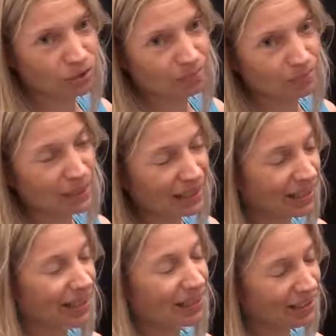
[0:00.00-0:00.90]

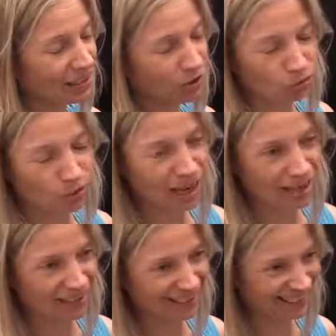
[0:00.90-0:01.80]
sapere
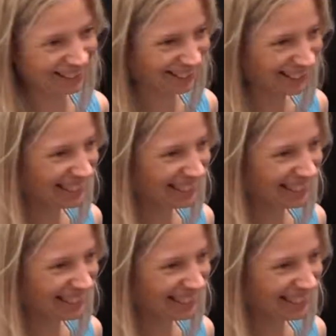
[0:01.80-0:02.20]
relazionarsi